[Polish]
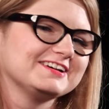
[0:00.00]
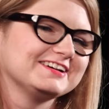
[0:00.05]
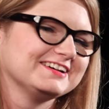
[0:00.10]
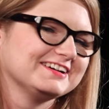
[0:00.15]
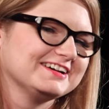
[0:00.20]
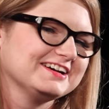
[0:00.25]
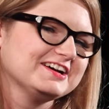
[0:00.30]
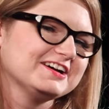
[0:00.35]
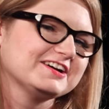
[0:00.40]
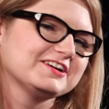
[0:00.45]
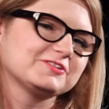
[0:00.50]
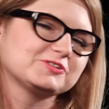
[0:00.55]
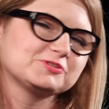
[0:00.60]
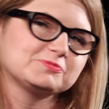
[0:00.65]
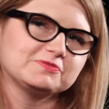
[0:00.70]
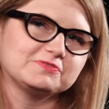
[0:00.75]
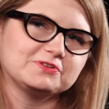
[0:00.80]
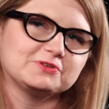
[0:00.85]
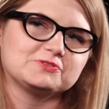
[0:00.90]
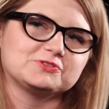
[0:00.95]
angielsku.
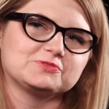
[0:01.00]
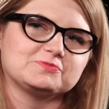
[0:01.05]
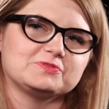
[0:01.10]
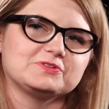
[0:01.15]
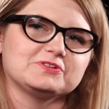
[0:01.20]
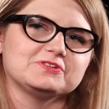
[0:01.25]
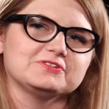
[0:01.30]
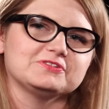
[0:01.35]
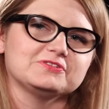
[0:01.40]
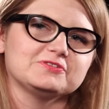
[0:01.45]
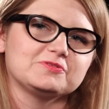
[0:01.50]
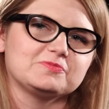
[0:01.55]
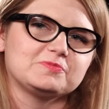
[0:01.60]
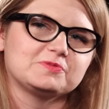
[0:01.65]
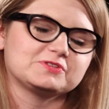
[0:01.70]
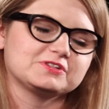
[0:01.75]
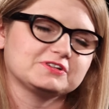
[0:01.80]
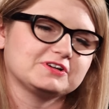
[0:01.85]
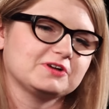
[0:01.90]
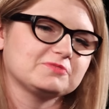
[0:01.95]
Rozmawiałyśmy e,
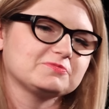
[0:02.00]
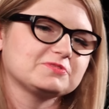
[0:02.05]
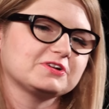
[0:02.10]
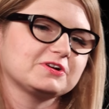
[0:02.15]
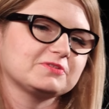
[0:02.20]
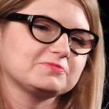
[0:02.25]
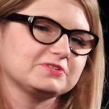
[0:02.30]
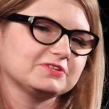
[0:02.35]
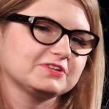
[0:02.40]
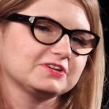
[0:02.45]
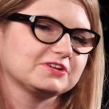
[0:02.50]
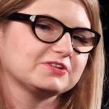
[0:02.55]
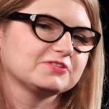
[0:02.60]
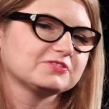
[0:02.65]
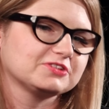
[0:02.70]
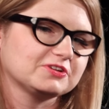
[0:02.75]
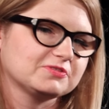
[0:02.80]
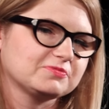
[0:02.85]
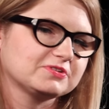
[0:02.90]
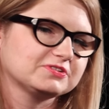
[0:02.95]
poza kamerami tak. na
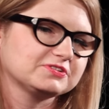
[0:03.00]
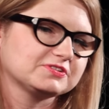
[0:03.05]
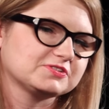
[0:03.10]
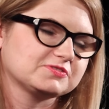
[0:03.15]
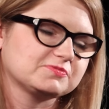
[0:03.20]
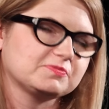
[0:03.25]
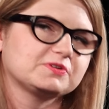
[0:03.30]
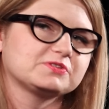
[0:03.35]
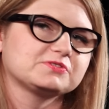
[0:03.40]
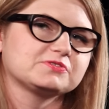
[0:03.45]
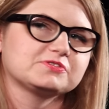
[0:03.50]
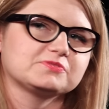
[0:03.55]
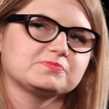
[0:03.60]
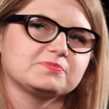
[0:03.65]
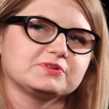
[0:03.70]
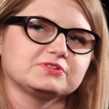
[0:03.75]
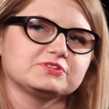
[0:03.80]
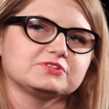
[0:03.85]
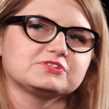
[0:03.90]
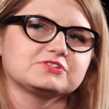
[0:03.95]
jego temat. Jest bardzo
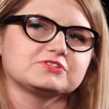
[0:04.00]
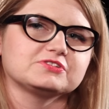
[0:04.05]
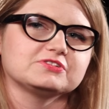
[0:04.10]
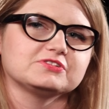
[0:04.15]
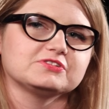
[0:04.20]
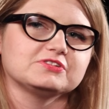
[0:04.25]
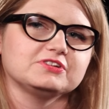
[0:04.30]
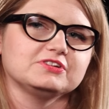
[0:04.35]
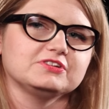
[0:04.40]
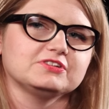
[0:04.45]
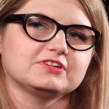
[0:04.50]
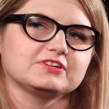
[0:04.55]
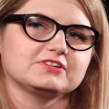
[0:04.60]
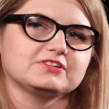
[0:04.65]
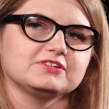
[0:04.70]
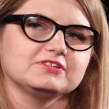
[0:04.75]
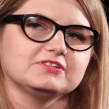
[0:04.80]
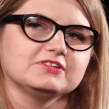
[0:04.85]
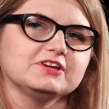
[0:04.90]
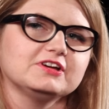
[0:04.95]
sympatyczny i
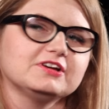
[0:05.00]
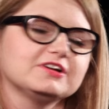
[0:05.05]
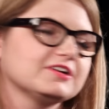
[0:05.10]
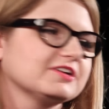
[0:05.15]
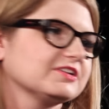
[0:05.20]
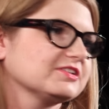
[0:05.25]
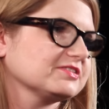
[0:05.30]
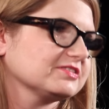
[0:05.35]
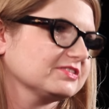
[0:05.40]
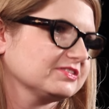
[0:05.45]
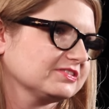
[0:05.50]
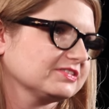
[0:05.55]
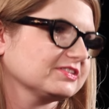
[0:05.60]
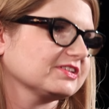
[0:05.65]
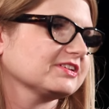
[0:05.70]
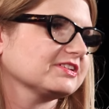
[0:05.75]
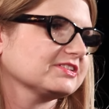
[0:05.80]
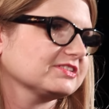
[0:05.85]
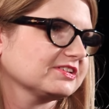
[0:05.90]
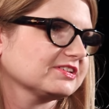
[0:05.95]
taki... Wdzięcznym
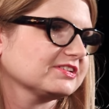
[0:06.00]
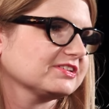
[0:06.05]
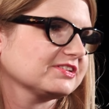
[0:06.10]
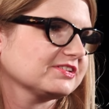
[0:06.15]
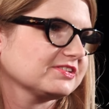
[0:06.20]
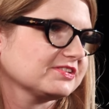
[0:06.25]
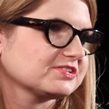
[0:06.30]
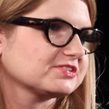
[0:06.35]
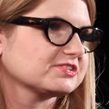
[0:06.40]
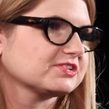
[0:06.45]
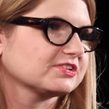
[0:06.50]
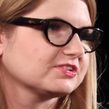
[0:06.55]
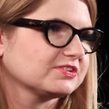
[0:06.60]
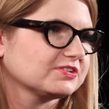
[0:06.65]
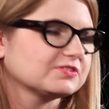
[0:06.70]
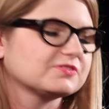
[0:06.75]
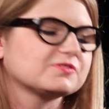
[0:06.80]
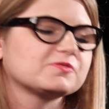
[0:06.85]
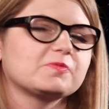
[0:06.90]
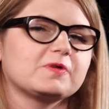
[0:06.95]
rozmówcą tak, jest bardzo. Jest
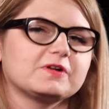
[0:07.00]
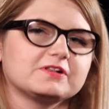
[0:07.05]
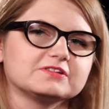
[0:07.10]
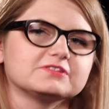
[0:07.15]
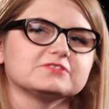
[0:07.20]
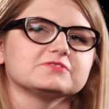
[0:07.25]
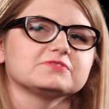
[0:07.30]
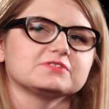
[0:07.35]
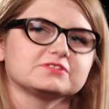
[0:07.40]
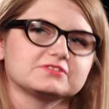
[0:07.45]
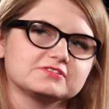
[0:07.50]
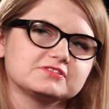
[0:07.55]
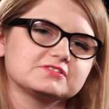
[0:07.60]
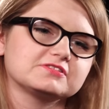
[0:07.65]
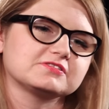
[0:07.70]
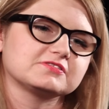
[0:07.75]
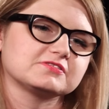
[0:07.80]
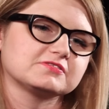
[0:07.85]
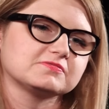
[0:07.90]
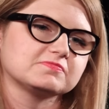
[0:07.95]
taki tak. normalny,
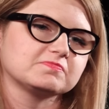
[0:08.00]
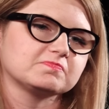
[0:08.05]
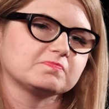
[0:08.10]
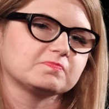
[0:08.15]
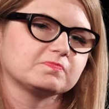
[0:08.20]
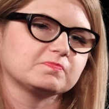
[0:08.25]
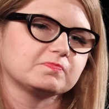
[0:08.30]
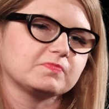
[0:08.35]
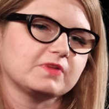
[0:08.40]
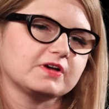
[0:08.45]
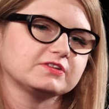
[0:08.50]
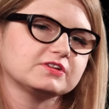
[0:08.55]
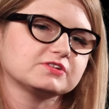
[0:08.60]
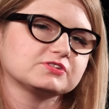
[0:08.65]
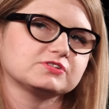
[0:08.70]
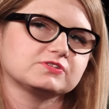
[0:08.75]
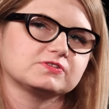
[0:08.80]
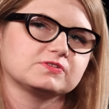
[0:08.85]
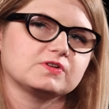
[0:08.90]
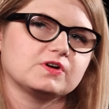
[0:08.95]
więc mm,
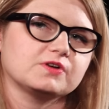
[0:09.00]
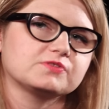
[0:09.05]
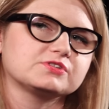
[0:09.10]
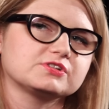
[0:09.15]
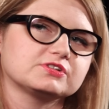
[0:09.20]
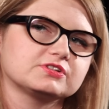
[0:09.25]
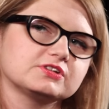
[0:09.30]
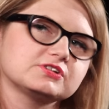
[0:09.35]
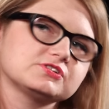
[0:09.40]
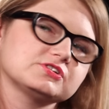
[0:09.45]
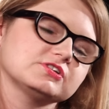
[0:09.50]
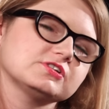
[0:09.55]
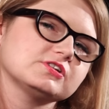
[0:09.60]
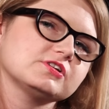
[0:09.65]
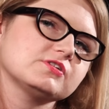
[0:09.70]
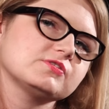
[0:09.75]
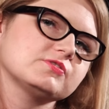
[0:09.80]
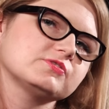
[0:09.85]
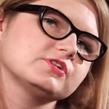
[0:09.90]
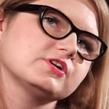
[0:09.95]
koncert Eda
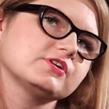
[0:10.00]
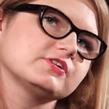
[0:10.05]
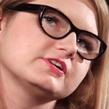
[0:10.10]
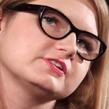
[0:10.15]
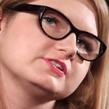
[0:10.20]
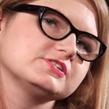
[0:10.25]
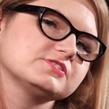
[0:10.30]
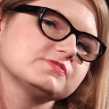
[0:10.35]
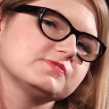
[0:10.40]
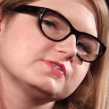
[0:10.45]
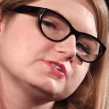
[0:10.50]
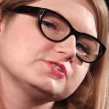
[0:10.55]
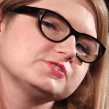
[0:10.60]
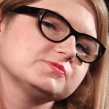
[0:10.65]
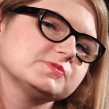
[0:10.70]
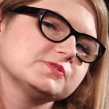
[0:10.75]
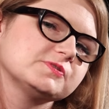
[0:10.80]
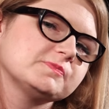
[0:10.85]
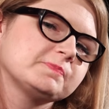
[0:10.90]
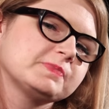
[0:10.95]
Shirana
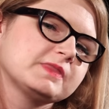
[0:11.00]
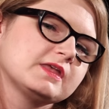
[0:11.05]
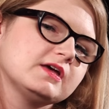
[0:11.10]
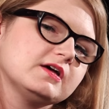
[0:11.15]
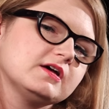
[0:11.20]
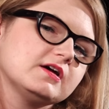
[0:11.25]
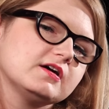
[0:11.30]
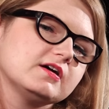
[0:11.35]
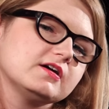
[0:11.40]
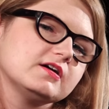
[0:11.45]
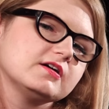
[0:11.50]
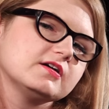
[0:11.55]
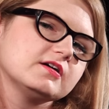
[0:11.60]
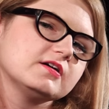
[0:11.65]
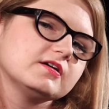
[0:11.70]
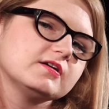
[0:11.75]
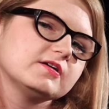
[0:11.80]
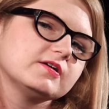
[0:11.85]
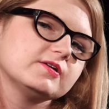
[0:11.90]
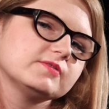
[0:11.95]
organizowaliśmy.
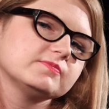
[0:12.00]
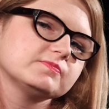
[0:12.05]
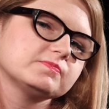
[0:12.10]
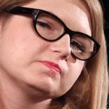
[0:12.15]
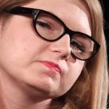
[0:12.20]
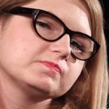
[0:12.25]
E,